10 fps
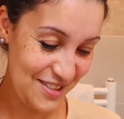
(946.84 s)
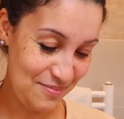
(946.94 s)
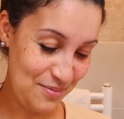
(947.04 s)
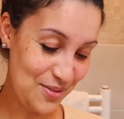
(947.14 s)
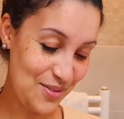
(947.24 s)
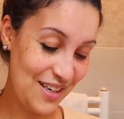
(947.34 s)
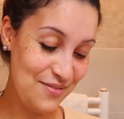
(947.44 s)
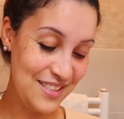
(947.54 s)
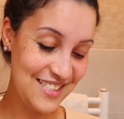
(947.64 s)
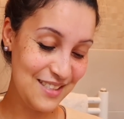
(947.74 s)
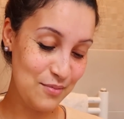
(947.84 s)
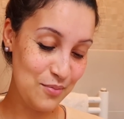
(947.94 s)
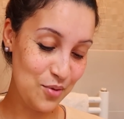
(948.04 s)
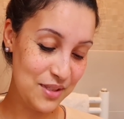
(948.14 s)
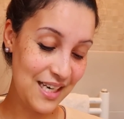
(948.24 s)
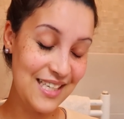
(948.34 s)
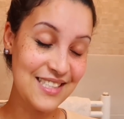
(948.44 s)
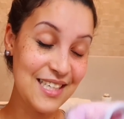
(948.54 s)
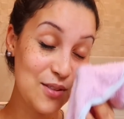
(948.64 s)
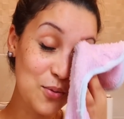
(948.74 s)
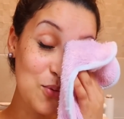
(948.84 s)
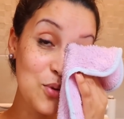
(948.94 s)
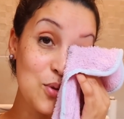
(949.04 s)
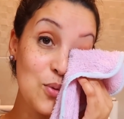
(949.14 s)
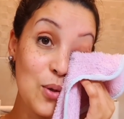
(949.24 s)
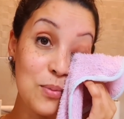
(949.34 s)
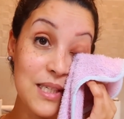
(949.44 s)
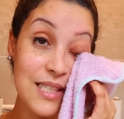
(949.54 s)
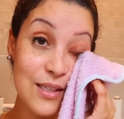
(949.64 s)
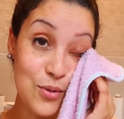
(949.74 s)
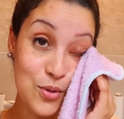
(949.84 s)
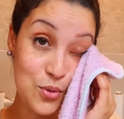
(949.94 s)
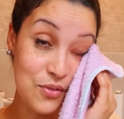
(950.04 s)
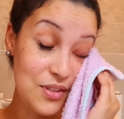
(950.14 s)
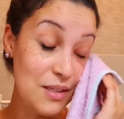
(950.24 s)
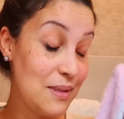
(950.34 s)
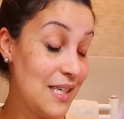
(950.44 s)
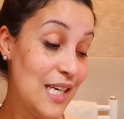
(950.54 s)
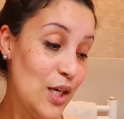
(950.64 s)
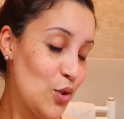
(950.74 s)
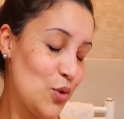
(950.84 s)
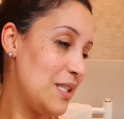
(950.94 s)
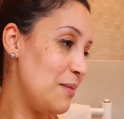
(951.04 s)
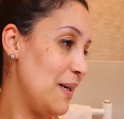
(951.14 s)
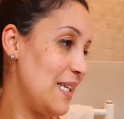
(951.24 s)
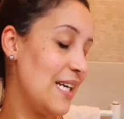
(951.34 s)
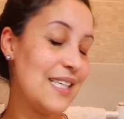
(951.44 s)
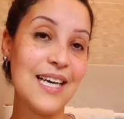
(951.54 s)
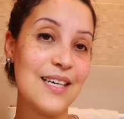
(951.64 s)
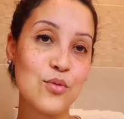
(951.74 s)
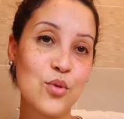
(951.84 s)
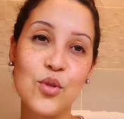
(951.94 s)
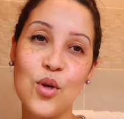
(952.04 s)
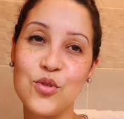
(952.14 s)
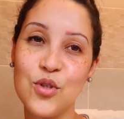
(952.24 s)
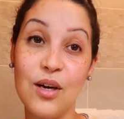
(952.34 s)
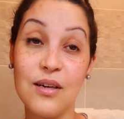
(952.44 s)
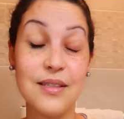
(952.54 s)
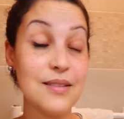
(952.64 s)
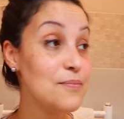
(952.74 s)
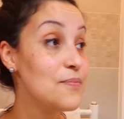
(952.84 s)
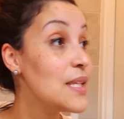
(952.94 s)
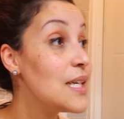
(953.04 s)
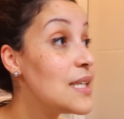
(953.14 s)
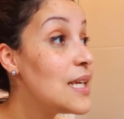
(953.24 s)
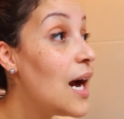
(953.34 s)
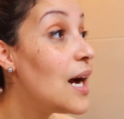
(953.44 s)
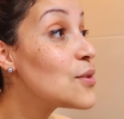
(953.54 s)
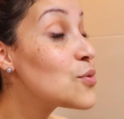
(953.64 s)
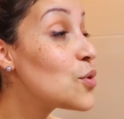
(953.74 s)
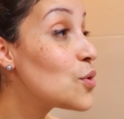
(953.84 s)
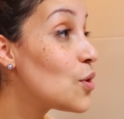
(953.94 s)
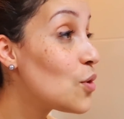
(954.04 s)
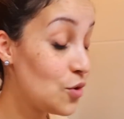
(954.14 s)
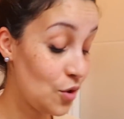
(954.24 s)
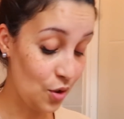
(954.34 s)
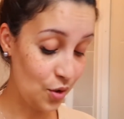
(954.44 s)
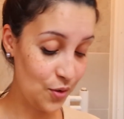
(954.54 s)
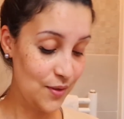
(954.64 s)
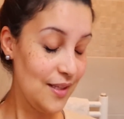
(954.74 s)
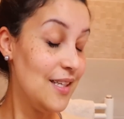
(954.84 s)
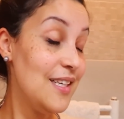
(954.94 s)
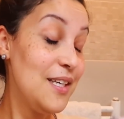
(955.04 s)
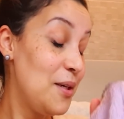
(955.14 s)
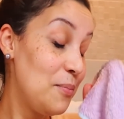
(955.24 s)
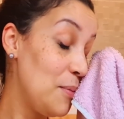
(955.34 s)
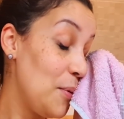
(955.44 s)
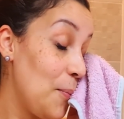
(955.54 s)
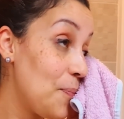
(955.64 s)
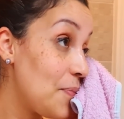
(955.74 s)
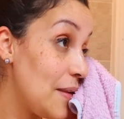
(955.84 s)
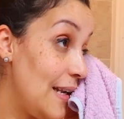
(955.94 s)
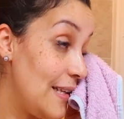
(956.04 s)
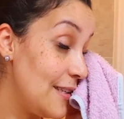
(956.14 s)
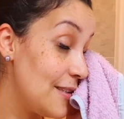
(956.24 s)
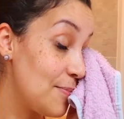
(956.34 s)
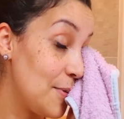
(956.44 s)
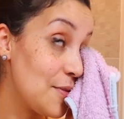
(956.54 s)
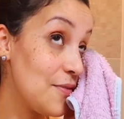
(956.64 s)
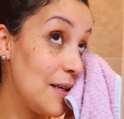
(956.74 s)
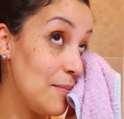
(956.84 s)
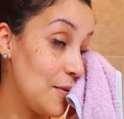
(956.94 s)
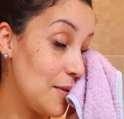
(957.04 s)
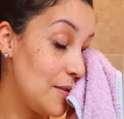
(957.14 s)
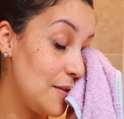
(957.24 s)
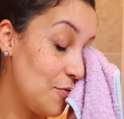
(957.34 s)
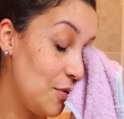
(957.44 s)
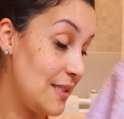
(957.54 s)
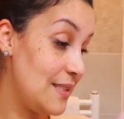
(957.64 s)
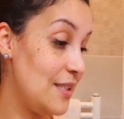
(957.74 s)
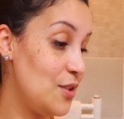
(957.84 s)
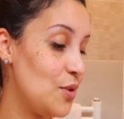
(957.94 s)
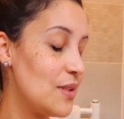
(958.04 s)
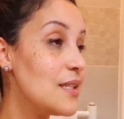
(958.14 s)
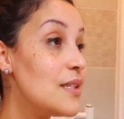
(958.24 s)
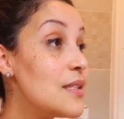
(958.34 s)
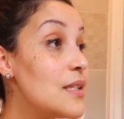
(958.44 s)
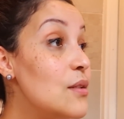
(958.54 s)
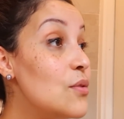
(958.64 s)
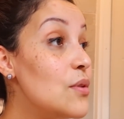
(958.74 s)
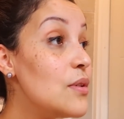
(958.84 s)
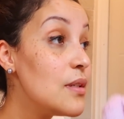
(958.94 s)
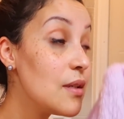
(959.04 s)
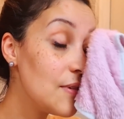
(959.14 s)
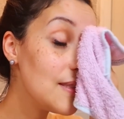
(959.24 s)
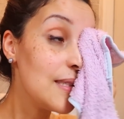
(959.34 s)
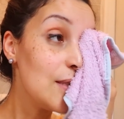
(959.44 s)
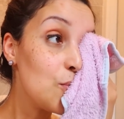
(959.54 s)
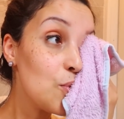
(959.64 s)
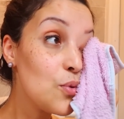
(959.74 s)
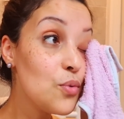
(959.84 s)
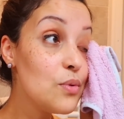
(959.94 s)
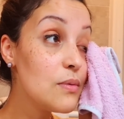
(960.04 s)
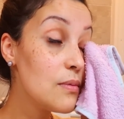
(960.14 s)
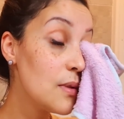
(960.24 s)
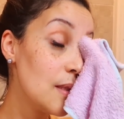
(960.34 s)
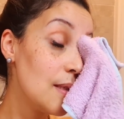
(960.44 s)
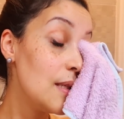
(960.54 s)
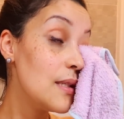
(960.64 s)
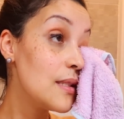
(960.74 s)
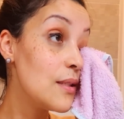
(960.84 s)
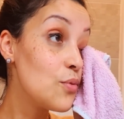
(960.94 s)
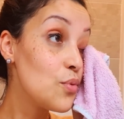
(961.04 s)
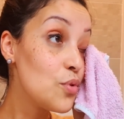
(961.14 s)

je pense que la fatigue me monte à la tête ou je dois oublier que je suis filmée. Je sais pas, il y, a un truc dans le genre. Il y a un truc dans le genre. Mais bon, allez, je pense vraiment que je vais vous laisser. Je suis en train d'essayer de... En fait, c'est tout doux. C'est tout doux.